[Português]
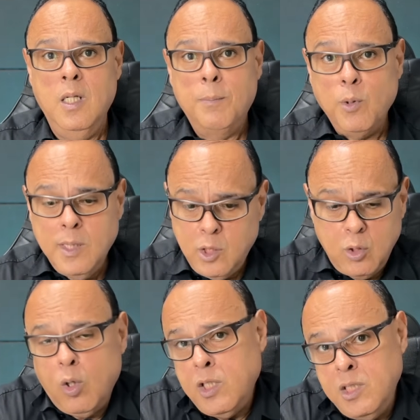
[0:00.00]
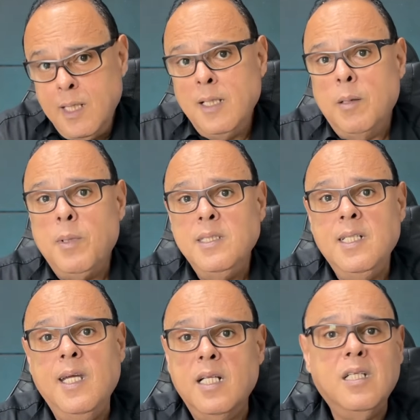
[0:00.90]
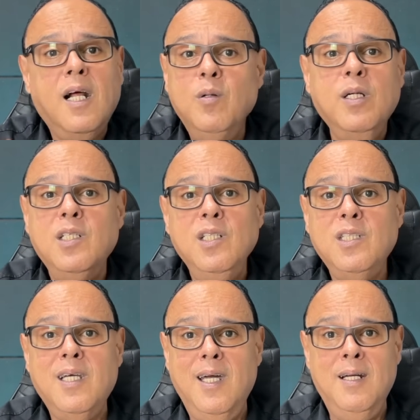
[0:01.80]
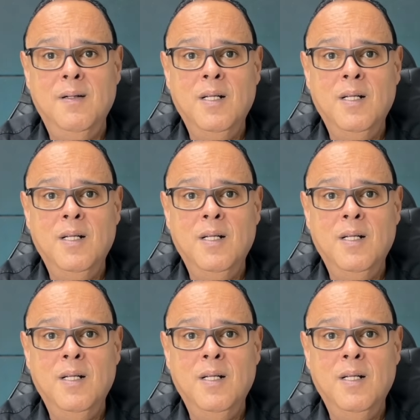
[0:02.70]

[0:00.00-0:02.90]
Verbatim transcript: Porque sorte nada mais é que atrair o que a gente quer